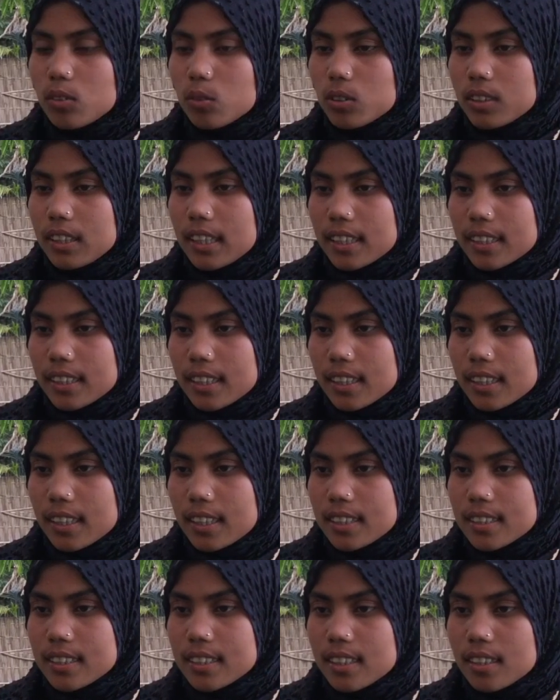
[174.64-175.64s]
ও ডাক্তারের
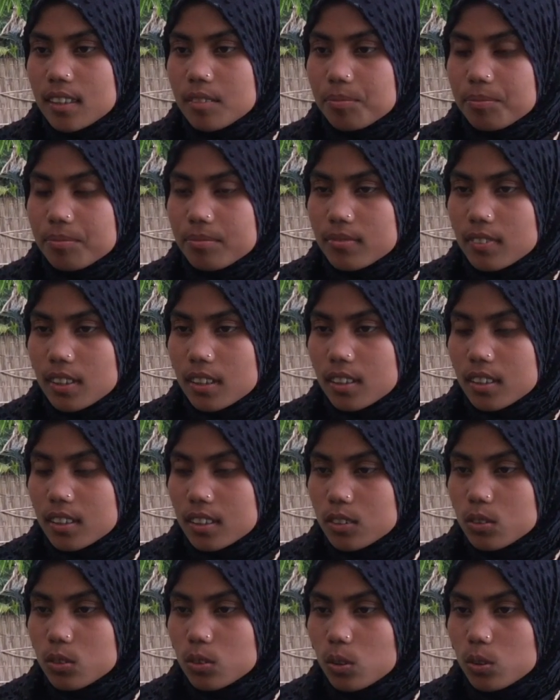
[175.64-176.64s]
কাছে
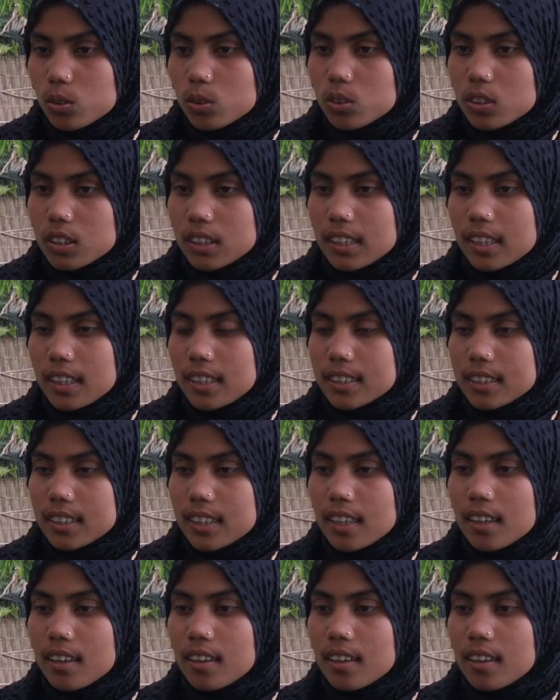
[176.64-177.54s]
কিছু ওষুধ নিয়ে এসে